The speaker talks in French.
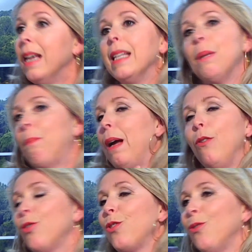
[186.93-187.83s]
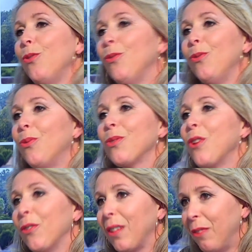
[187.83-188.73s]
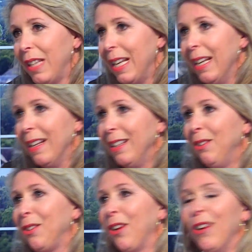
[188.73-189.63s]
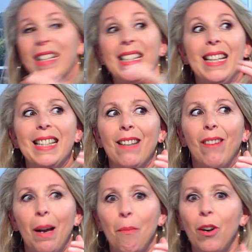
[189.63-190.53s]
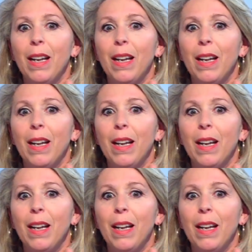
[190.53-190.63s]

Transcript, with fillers: Ce n'est pas le euh, tour-centre, vous voyez Donc euh, c'est vraiment...